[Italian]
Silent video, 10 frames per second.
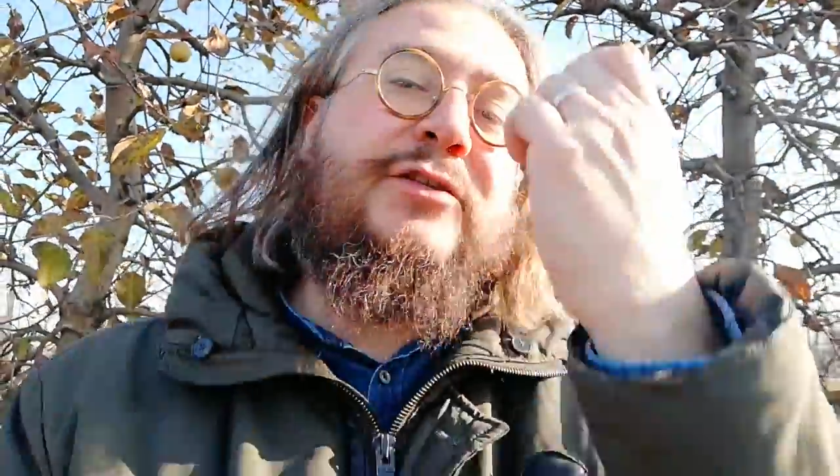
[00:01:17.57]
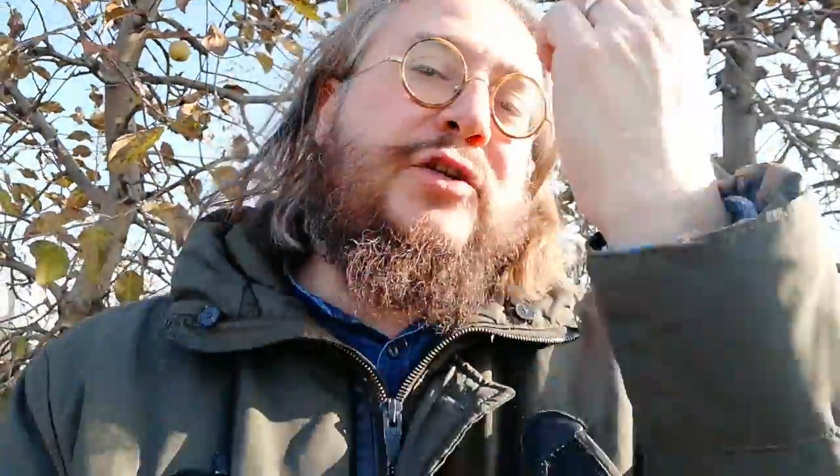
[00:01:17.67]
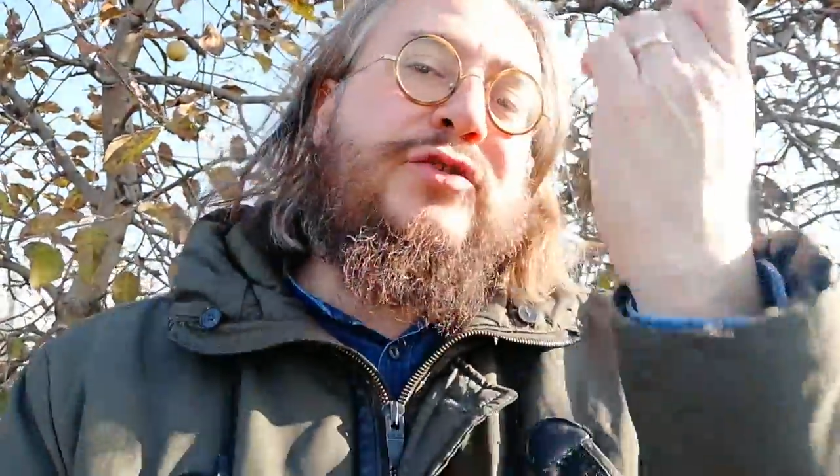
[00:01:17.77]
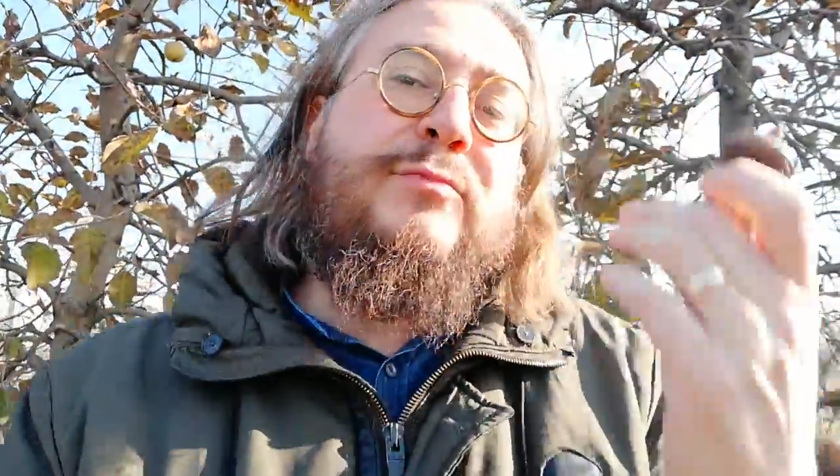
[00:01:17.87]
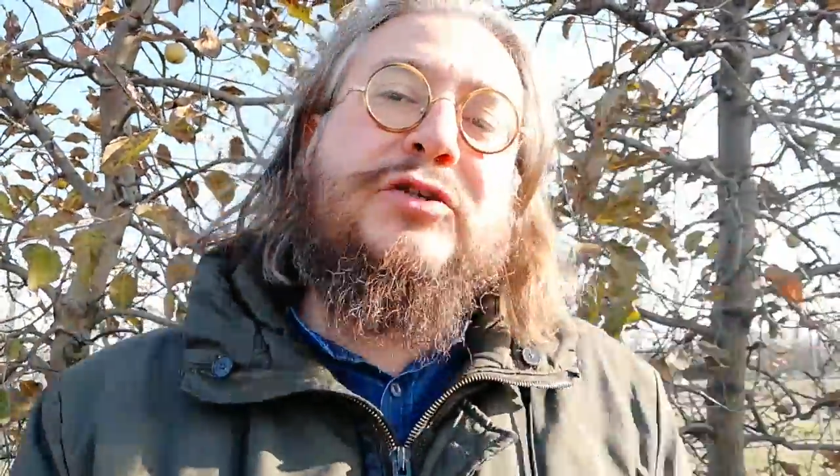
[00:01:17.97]
cioè
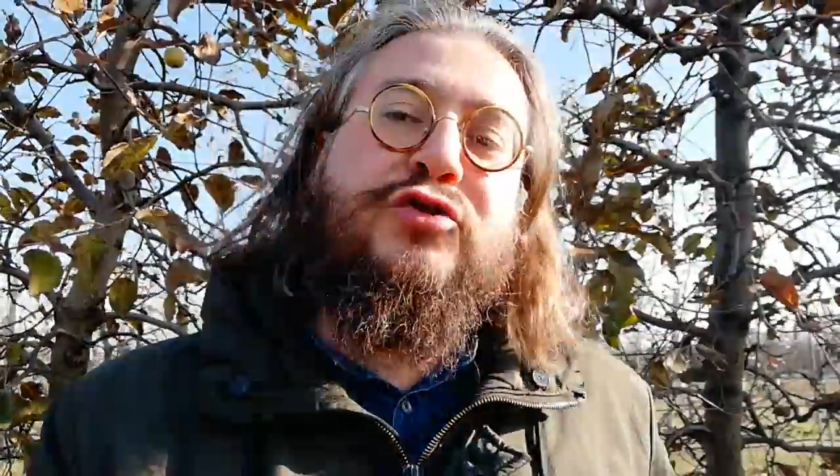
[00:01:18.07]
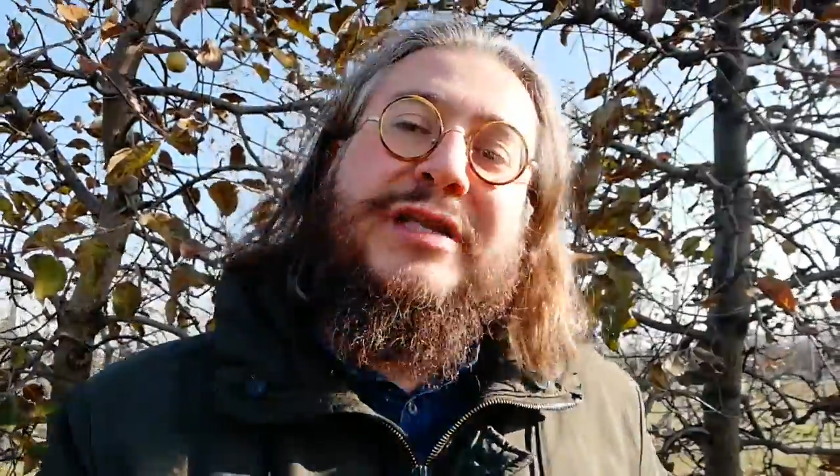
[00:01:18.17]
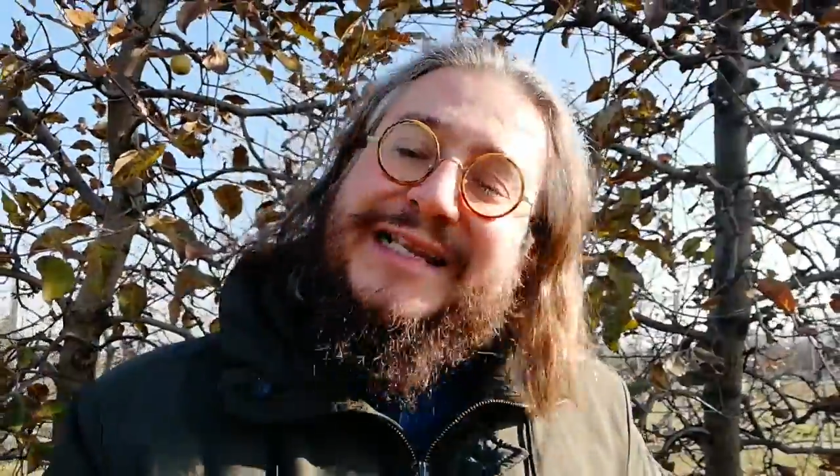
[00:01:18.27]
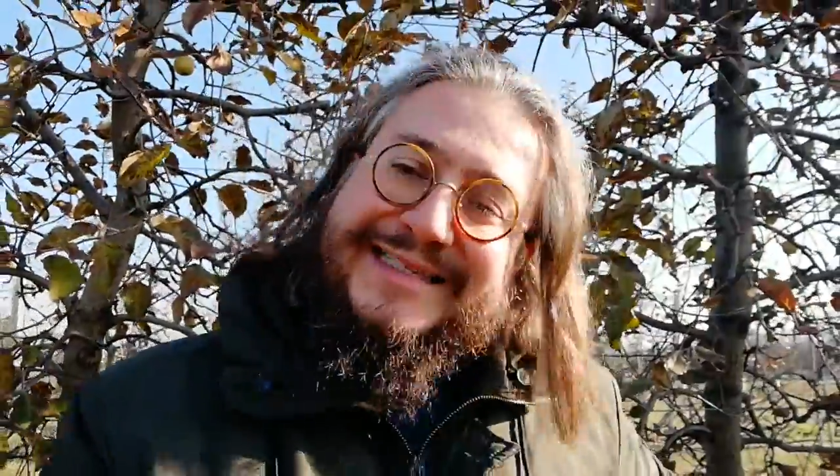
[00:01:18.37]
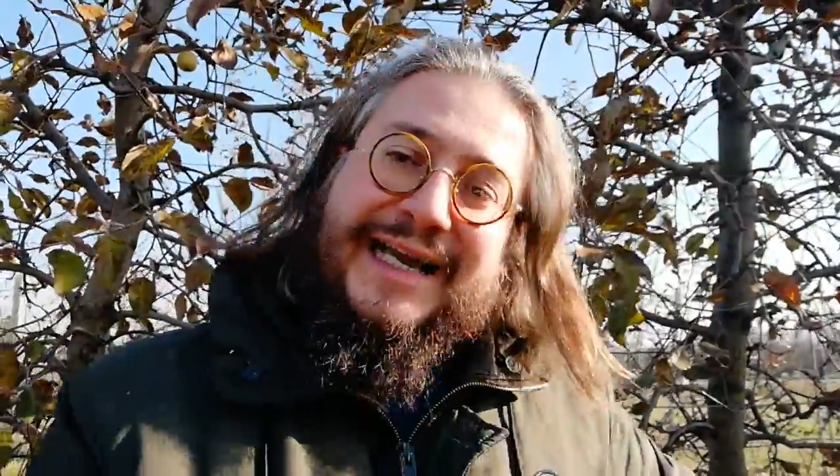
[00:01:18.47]
non stiamo a
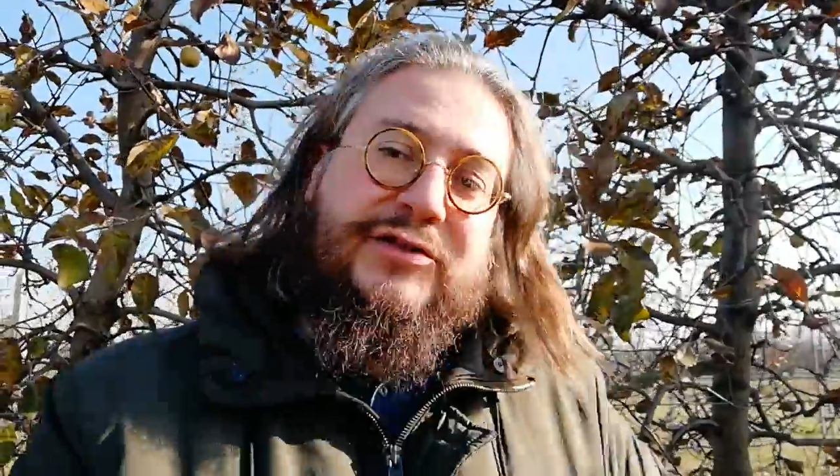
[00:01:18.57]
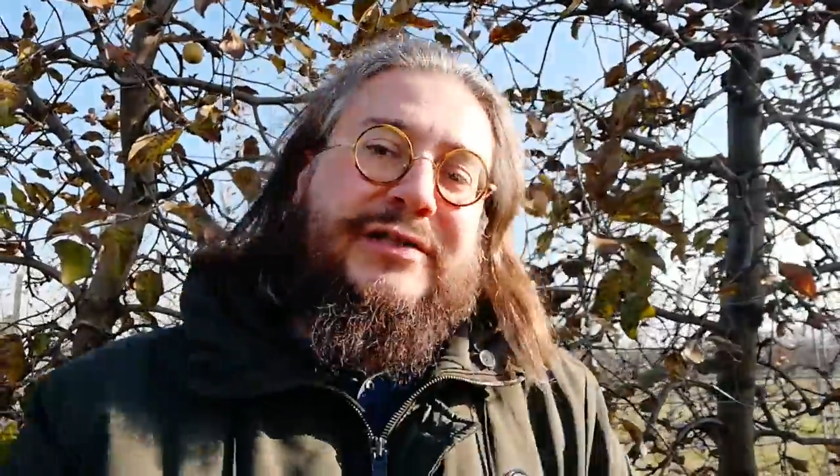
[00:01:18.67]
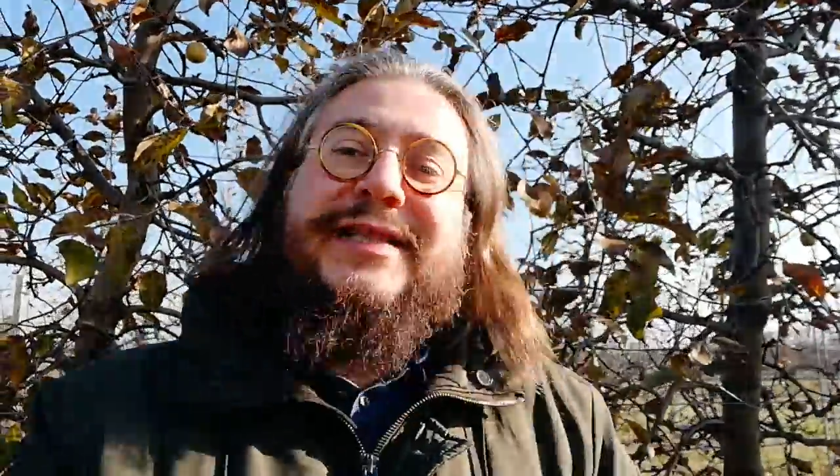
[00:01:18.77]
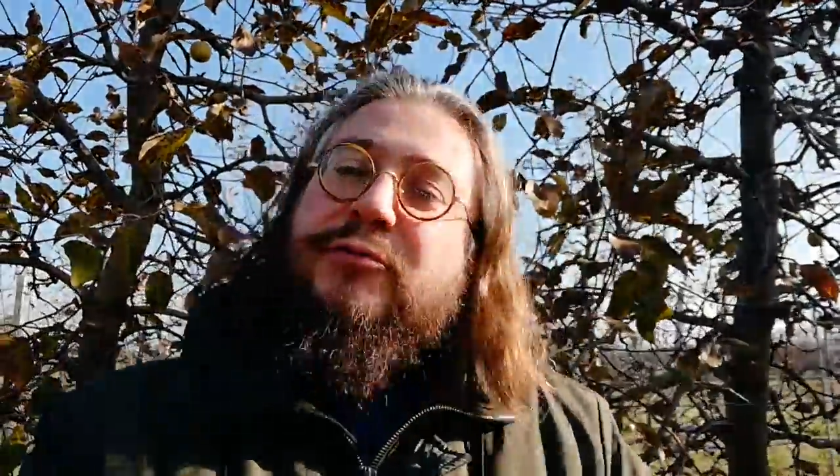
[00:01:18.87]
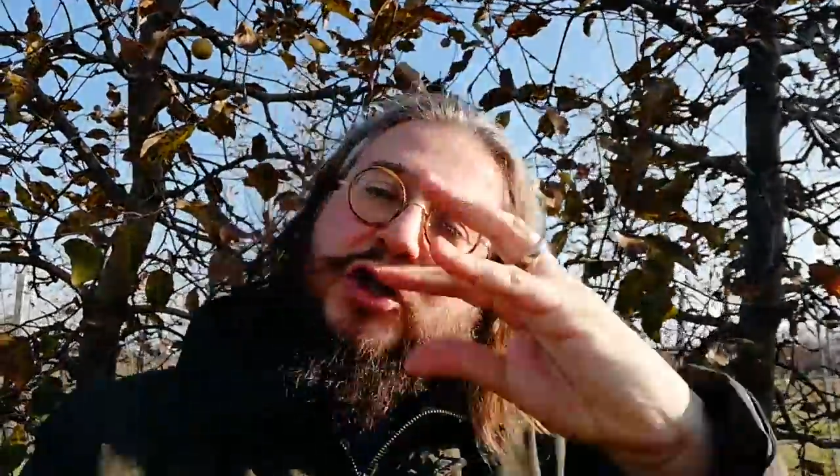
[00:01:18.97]
sottilizzare, cioè,
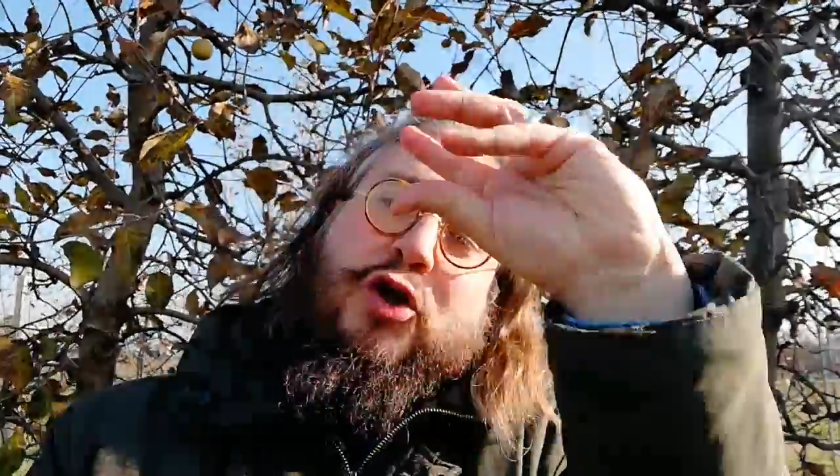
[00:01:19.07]
tentiamo di